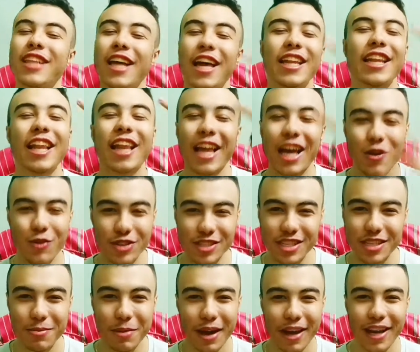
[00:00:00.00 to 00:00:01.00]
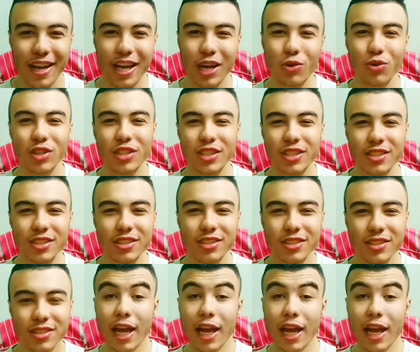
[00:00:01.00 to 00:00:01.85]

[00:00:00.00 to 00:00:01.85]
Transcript: تاني الخوازيق معانا الجوله دي